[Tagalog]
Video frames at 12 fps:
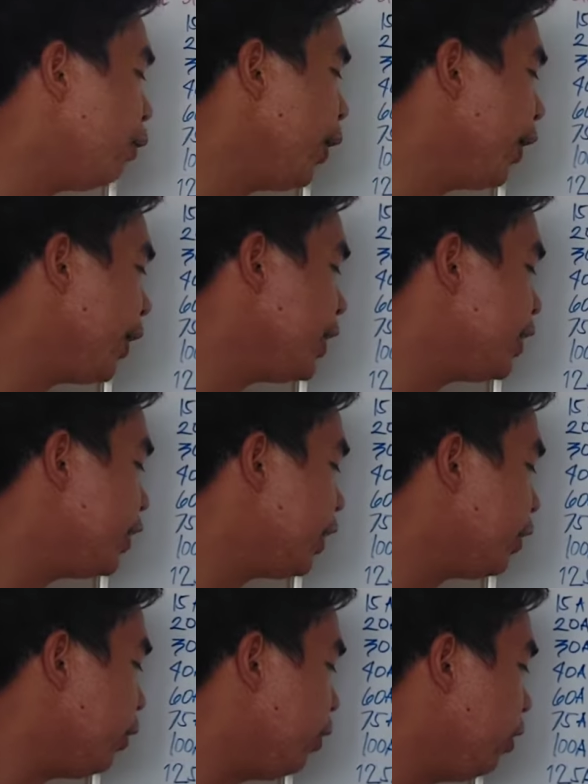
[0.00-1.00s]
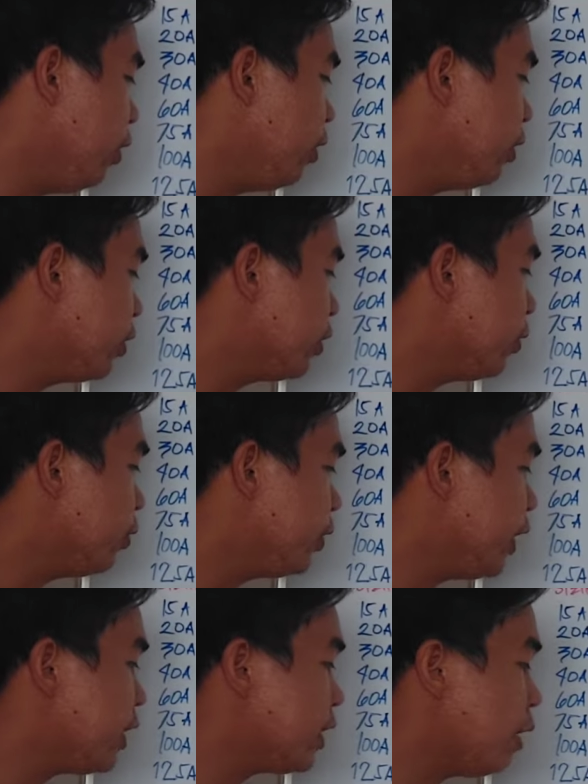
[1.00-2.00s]
uh, wire na to, so
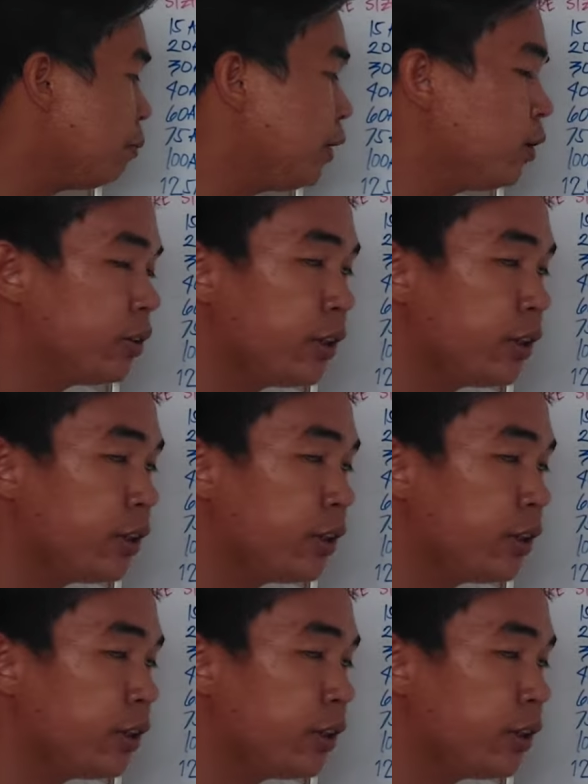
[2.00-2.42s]
sinasabi